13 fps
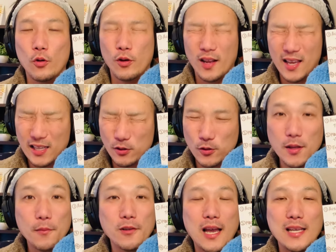これがと
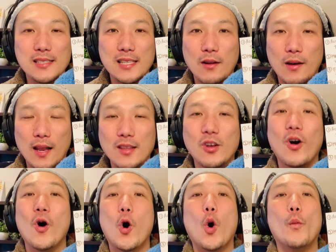ても大事なのかなと
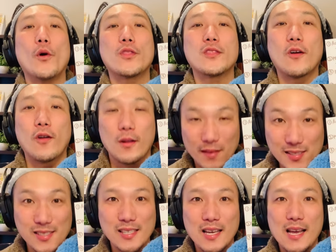思っておりま
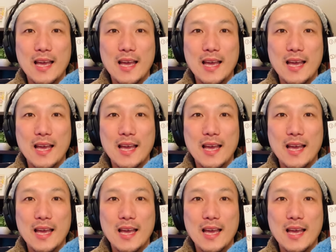す。